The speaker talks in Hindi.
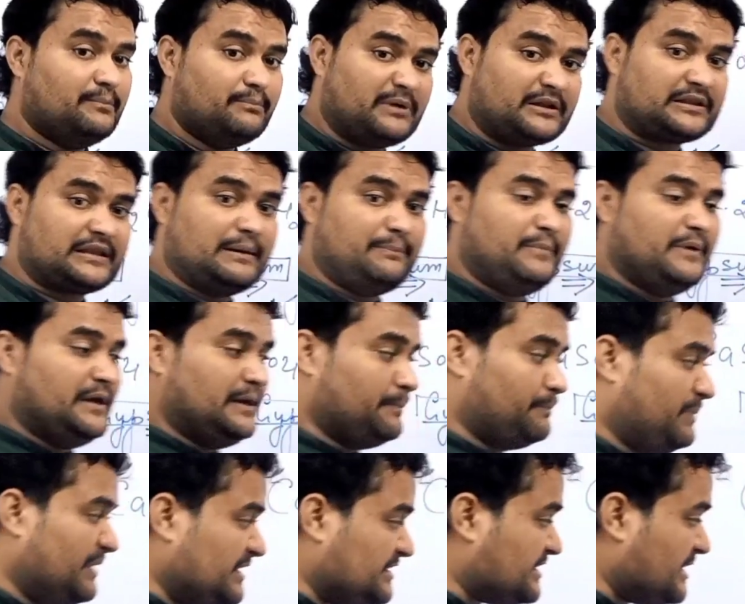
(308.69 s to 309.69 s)

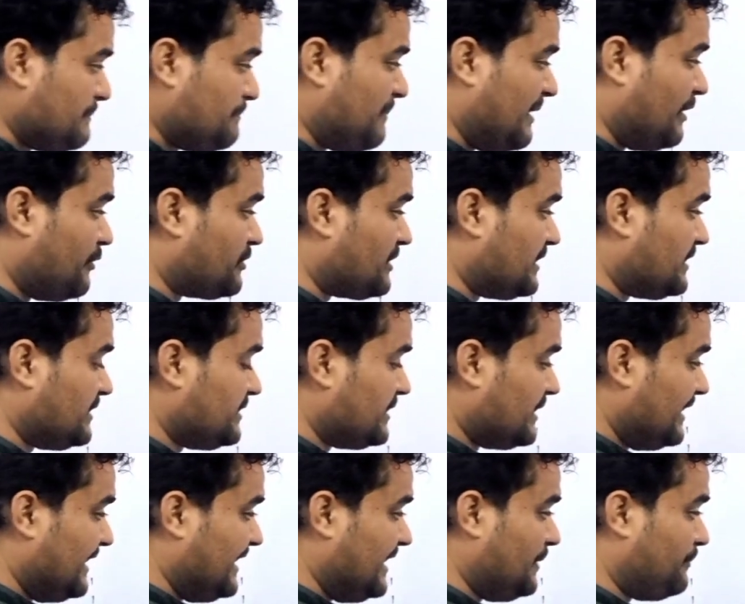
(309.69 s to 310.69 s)
मतलब ब्लीचिंग पाउडर इज
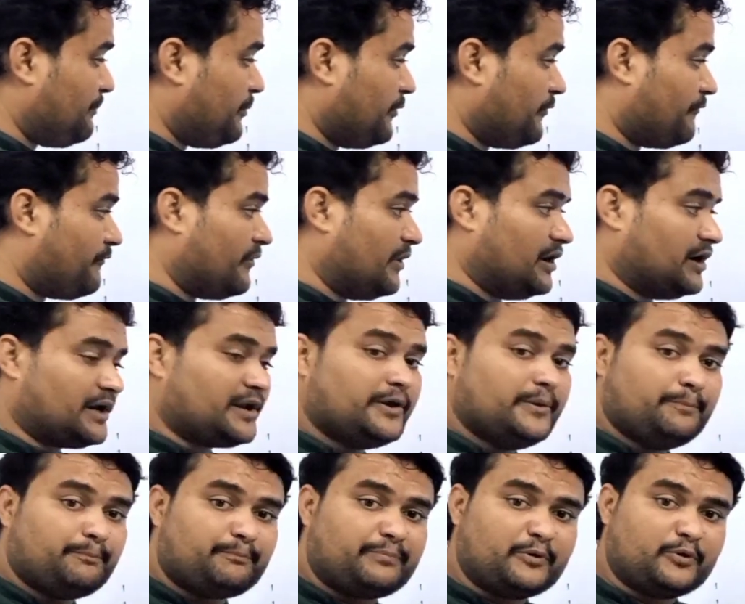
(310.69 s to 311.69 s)
हेल्पफुल फॉर
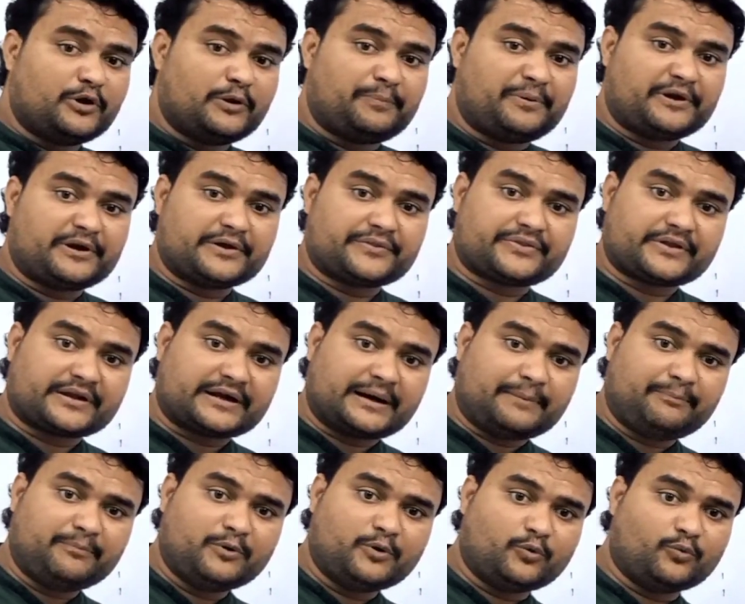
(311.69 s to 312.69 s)
प्योरिफिकेशन
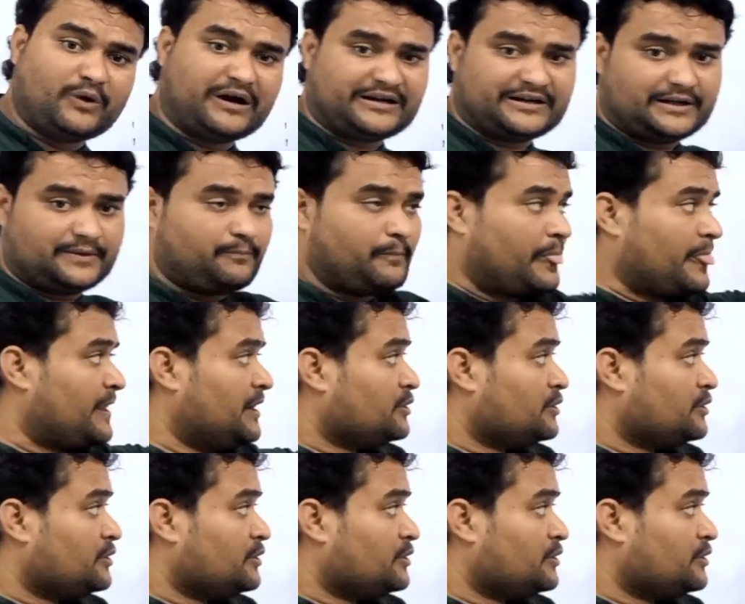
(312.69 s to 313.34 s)
ऑफ वाटर